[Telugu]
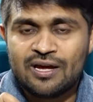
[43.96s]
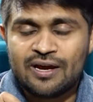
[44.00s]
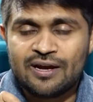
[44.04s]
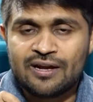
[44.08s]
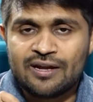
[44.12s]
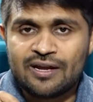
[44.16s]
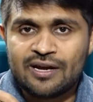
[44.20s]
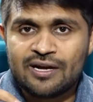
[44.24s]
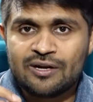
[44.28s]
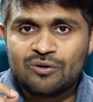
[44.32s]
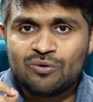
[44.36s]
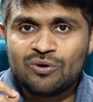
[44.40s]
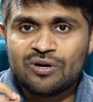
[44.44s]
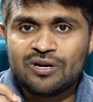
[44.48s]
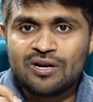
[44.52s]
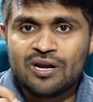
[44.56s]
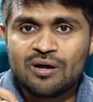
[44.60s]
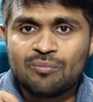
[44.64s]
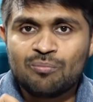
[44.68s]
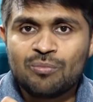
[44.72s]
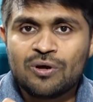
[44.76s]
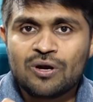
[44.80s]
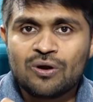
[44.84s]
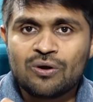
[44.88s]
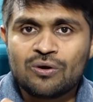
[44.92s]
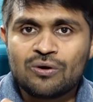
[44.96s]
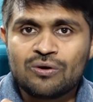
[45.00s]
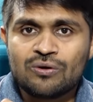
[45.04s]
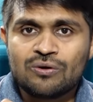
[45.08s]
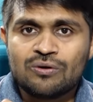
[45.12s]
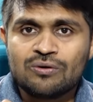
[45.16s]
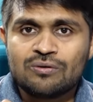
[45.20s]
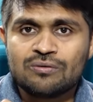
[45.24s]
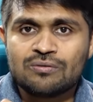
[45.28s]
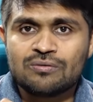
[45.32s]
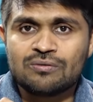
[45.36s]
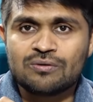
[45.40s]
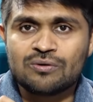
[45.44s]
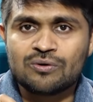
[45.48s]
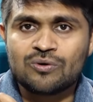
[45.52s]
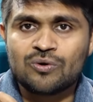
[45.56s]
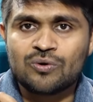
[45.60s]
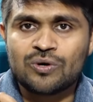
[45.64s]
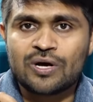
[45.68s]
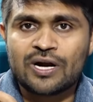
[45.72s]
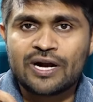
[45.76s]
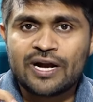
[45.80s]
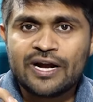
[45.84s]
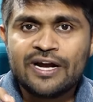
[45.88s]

అండ్ ఎటువంటి నంబర్లో ఒక్కొక్క